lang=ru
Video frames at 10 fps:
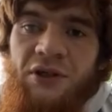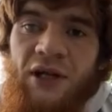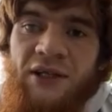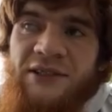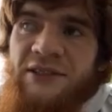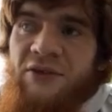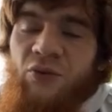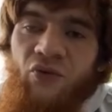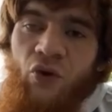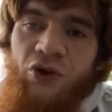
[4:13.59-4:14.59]
на лестницах
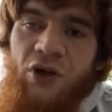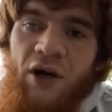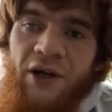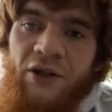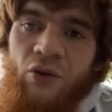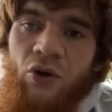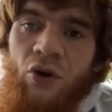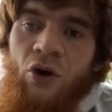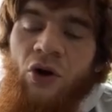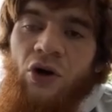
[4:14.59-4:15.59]
входа арену
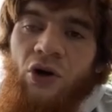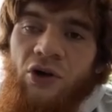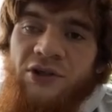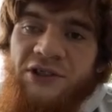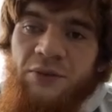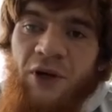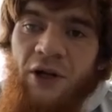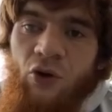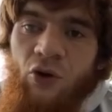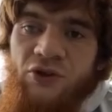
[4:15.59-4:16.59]
э, с этим
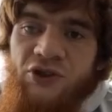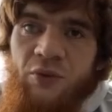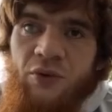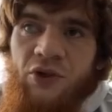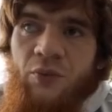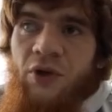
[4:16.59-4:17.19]
поляком самим.